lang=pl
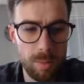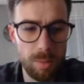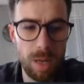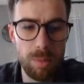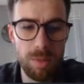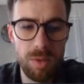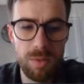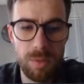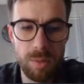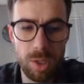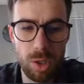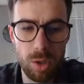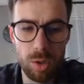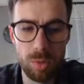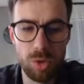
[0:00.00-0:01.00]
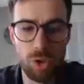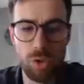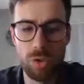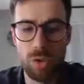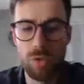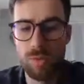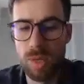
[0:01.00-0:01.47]
Mamy wymienioną
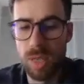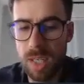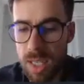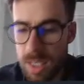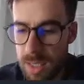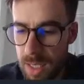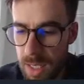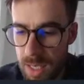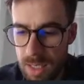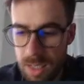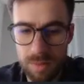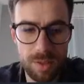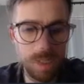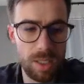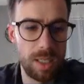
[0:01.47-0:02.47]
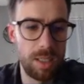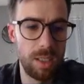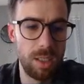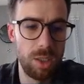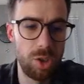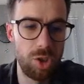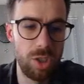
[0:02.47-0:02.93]
Rządową Agencję Rezerw
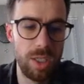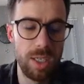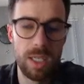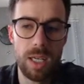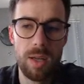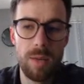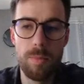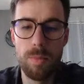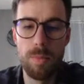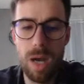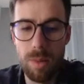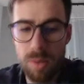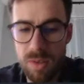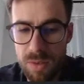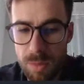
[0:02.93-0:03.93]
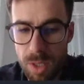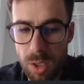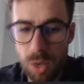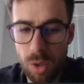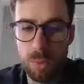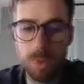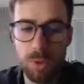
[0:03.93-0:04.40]
Strategicznych, Mamy
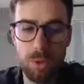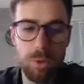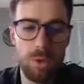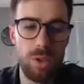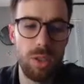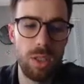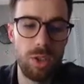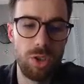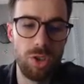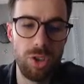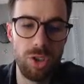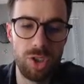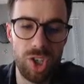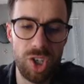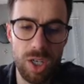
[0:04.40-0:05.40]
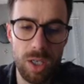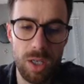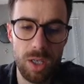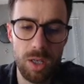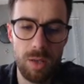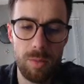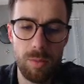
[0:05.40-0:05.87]
wymienione podmioty
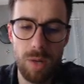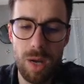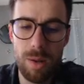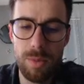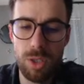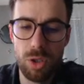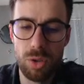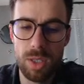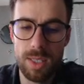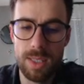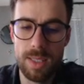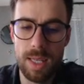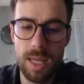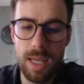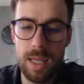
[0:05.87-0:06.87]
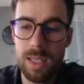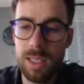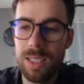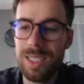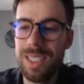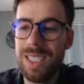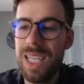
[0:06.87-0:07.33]
lecznicze, mamy JST,
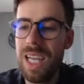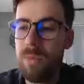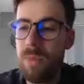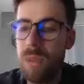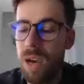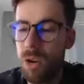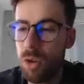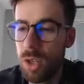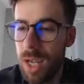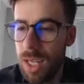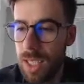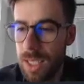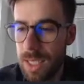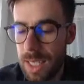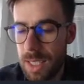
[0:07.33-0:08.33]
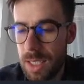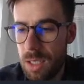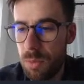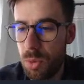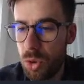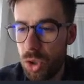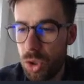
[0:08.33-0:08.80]
nie ma
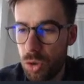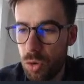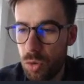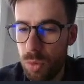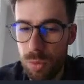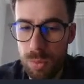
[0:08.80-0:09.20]
organizacji pożytku